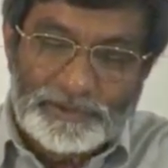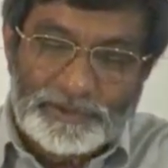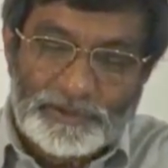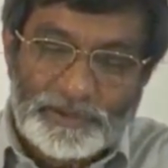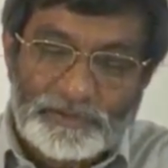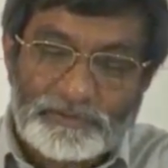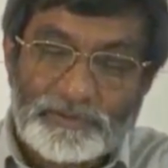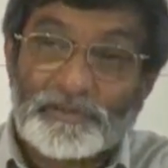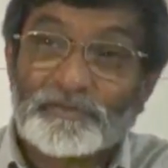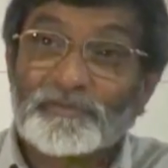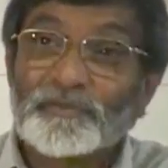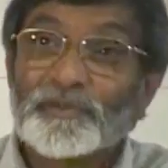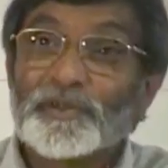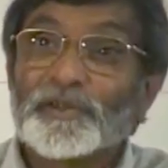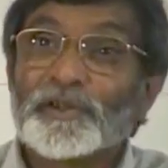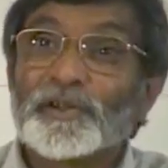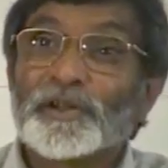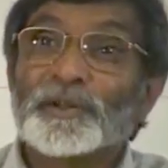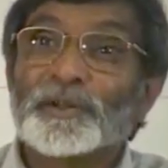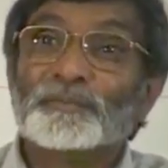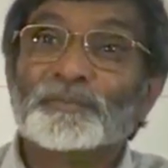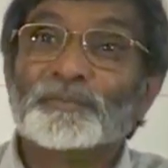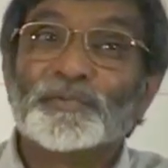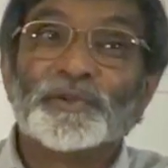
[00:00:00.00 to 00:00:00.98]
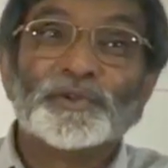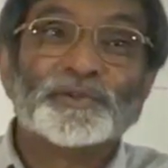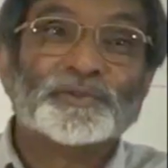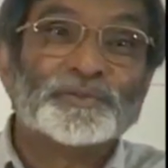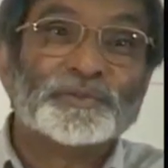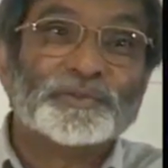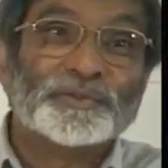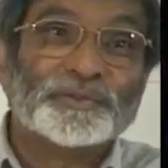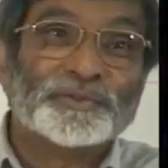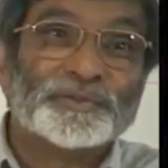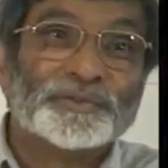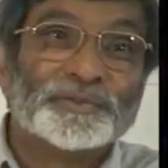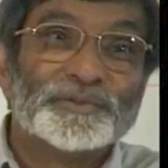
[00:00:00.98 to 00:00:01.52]
je vais faire un peu
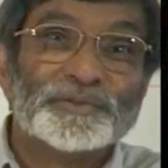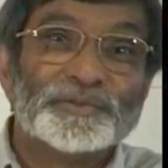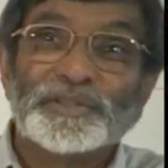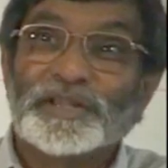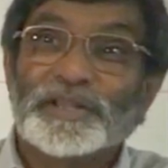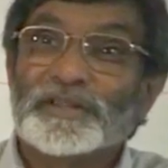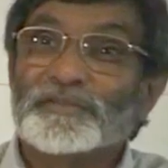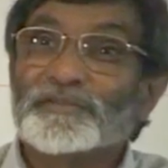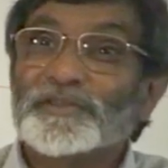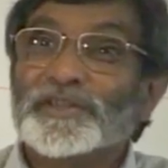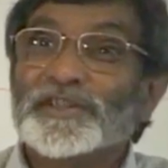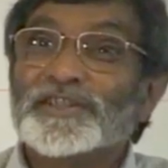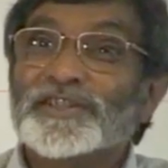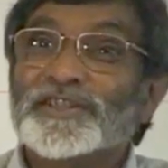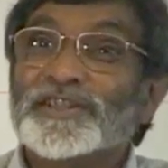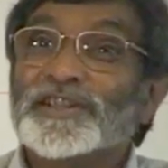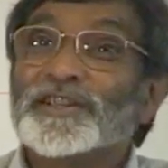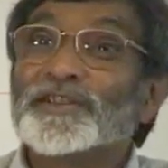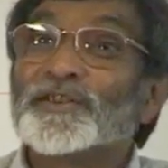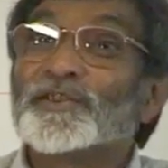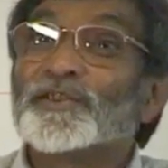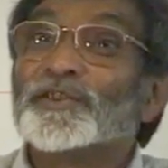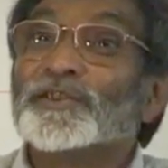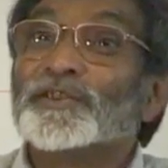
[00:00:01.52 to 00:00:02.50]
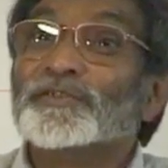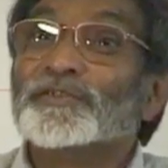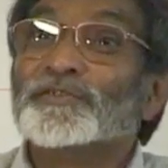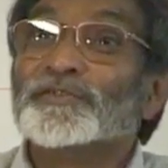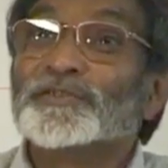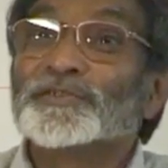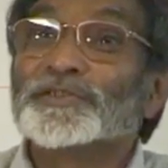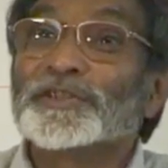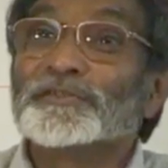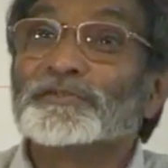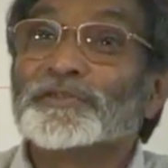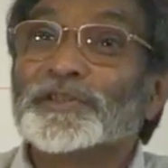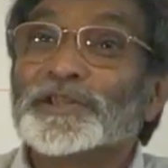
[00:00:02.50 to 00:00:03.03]
du, du Da Vinci Code, vous
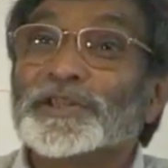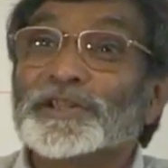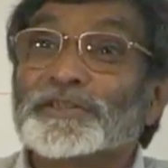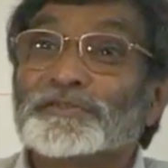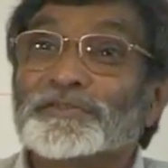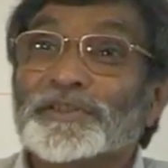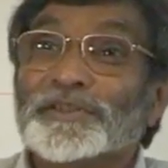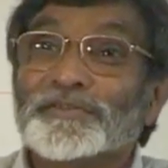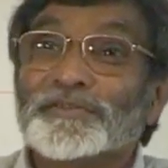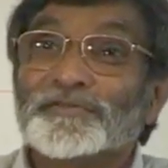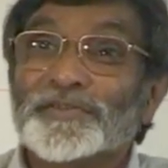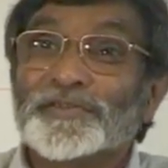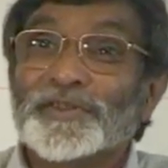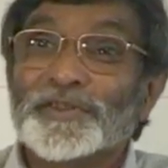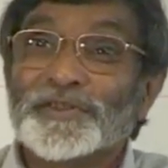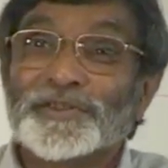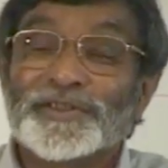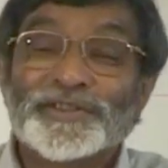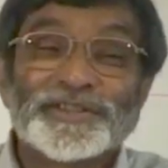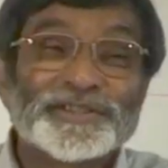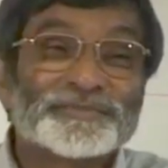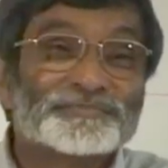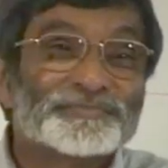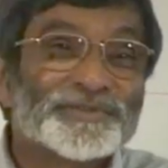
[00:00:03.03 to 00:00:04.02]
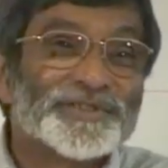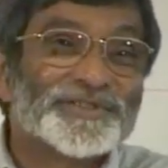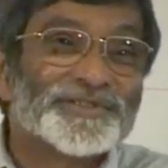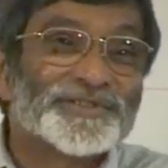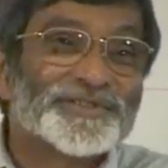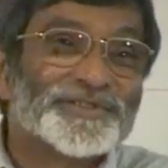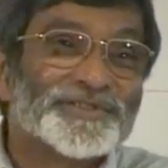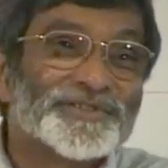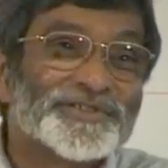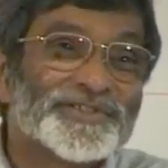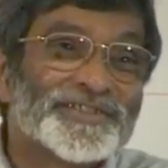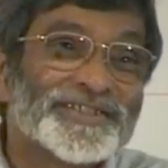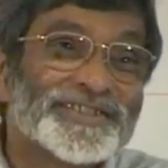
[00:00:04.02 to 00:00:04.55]
savez, je vais faire une espèce
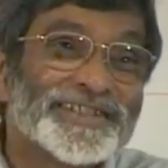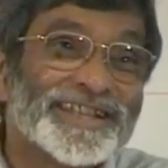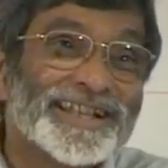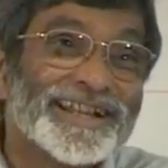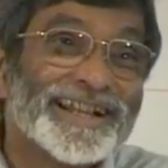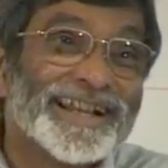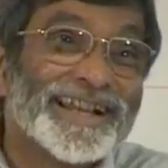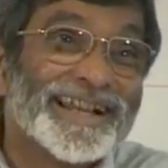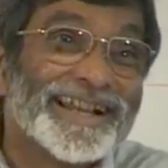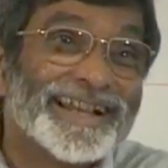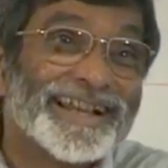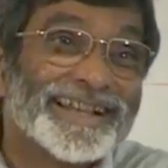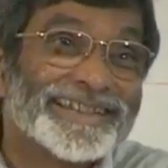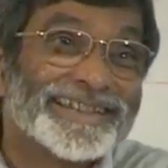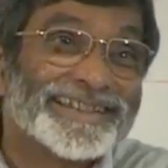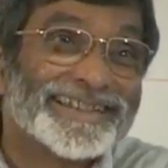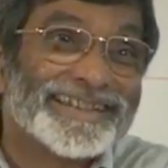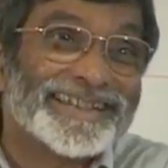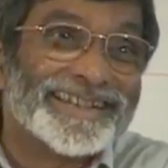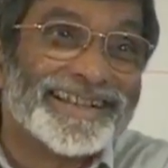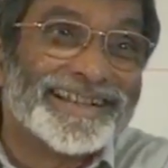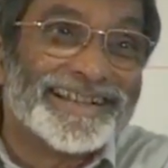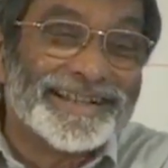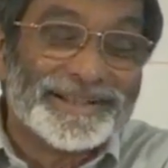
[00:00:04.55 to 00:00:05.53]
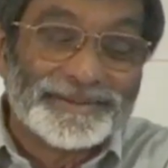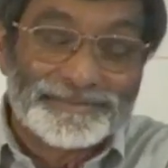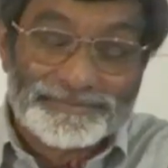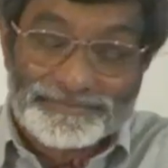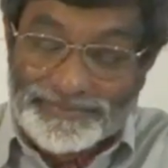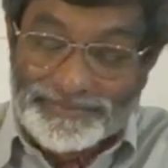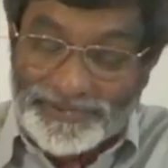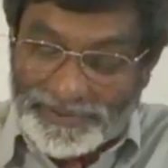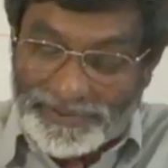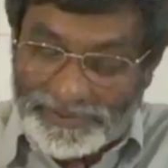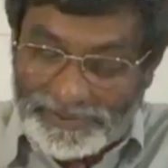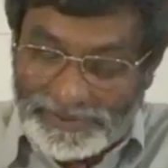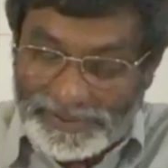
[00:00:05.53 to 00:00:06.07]
de salade, là,
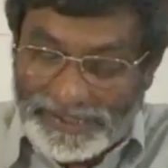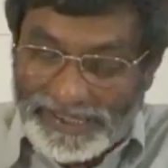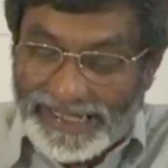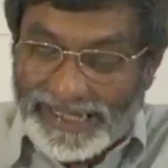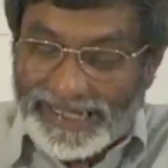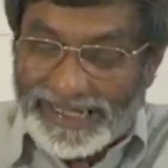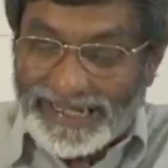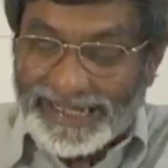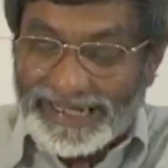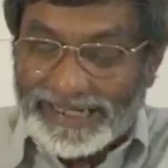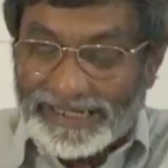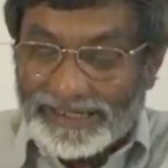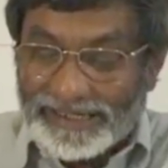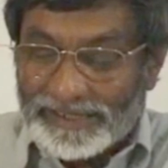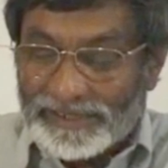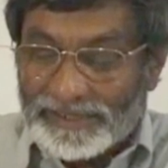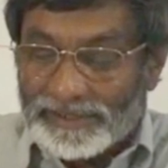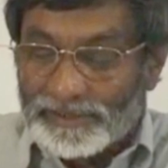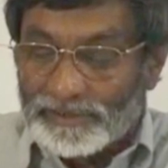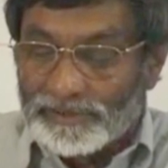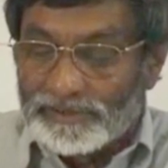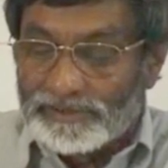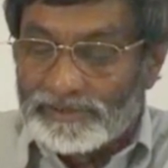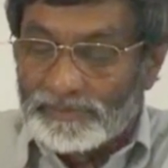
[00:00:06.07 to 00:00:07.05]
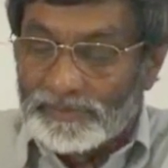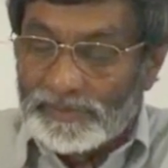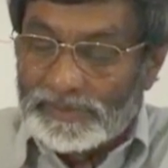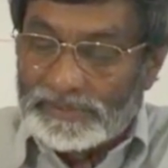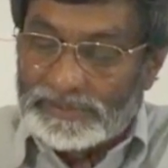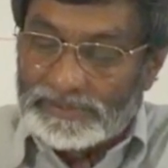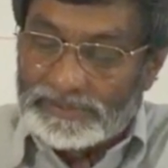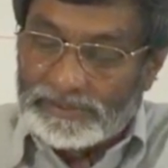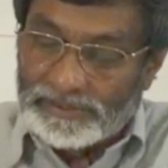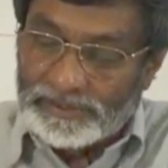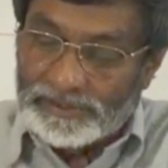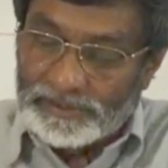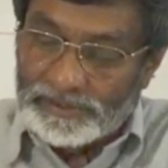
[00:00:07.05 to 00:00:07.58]
bon, là non, c'est pas
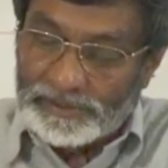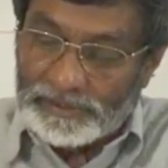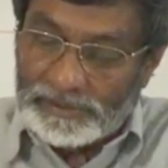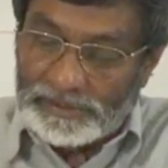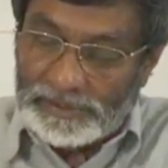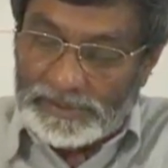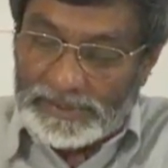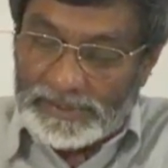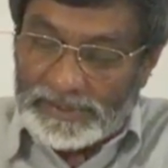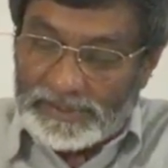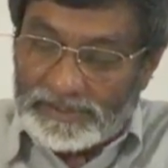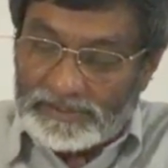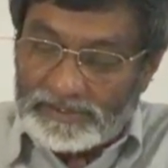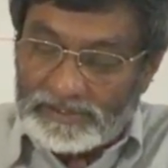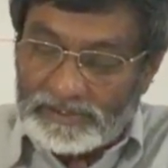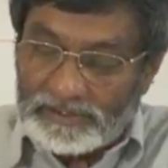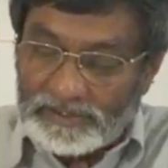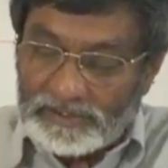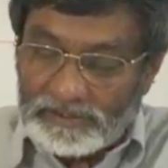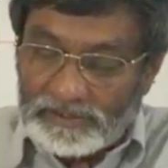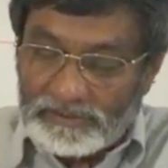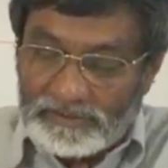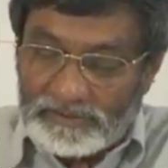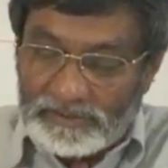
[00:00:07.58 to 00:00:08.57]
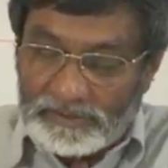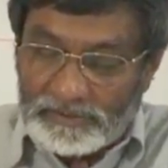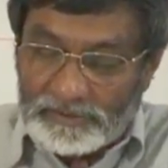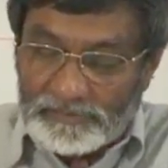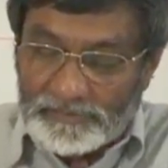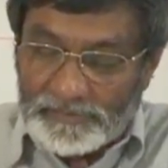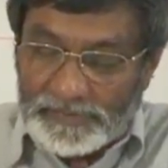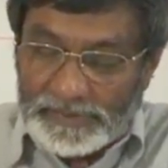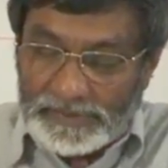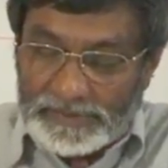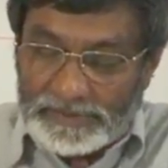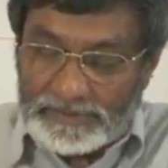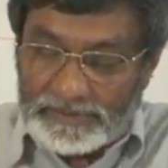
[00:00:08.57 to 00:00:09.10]
sérieux. Ce que nous allons
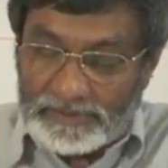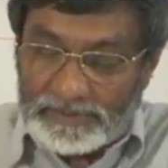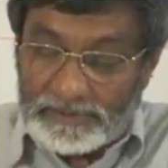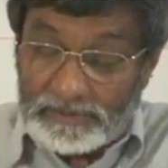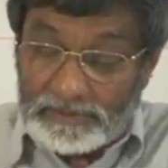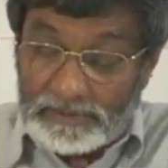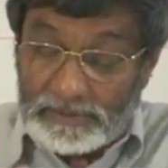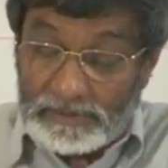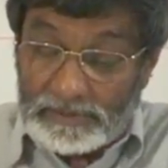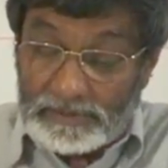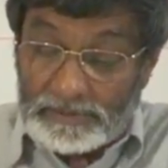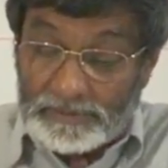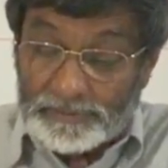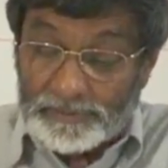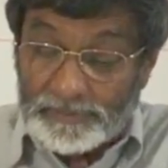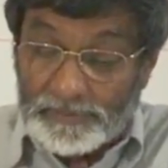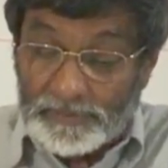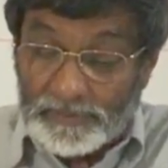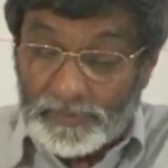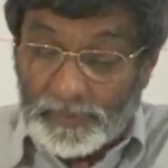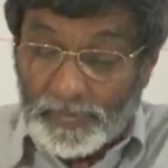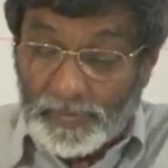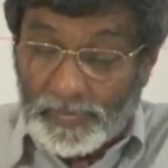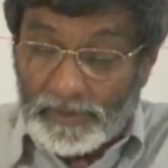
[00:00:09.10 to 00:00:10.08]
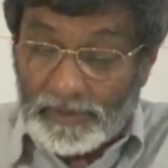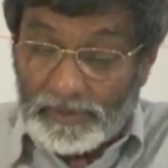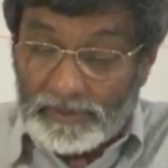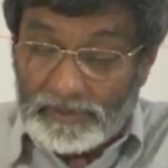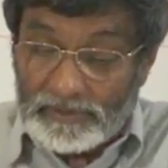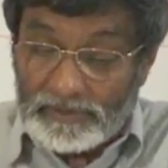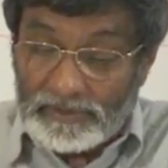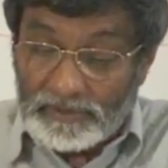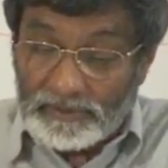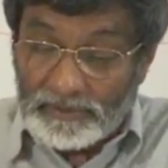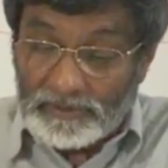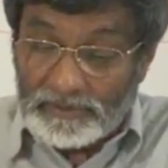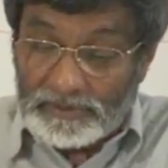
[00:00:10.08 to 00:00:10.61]
faire, c'est, euh, nous
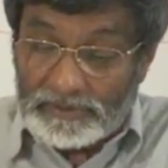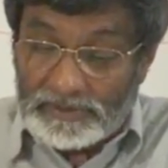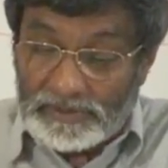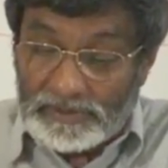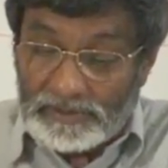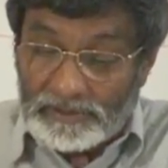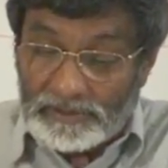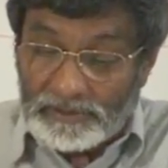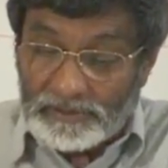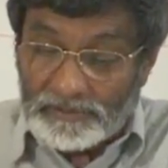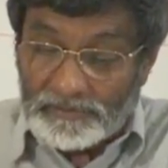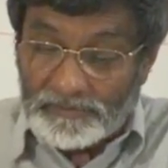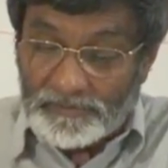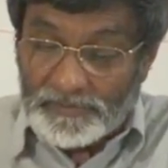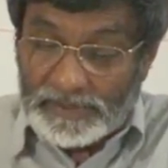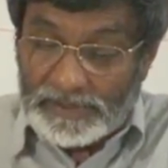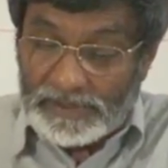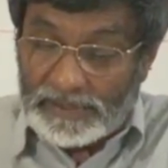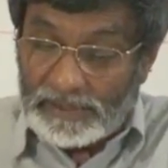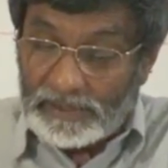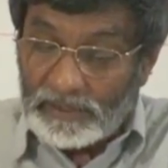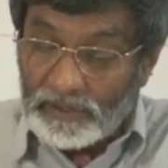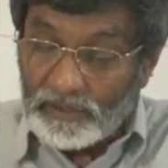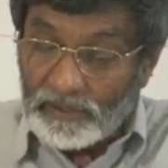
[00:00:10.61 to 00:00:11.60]
allons essayer de faire